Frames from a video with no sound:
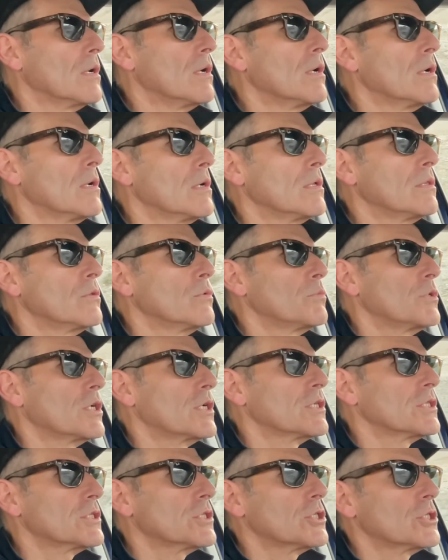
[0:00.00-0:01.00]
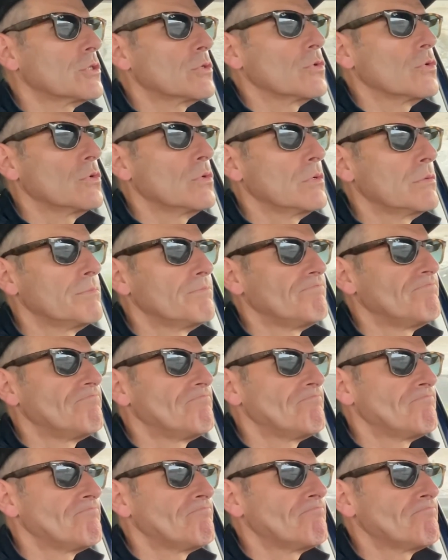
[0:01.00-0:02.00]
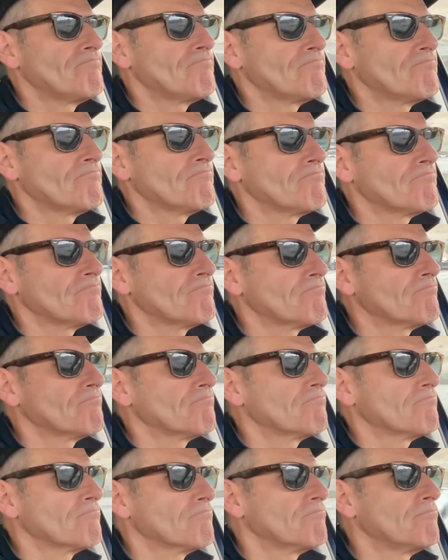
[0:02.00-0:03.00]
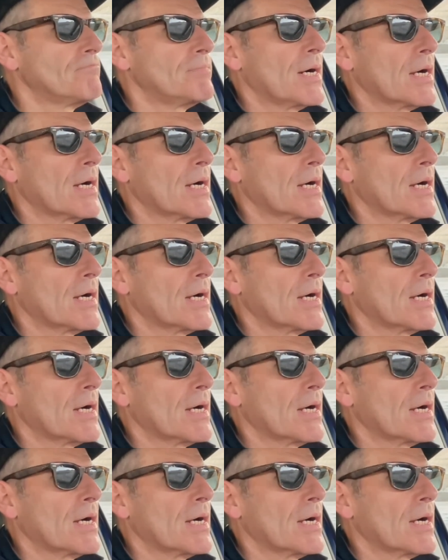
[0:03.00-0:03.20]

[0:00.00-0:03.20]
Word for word: А, но ну, мне кажется, что м-м,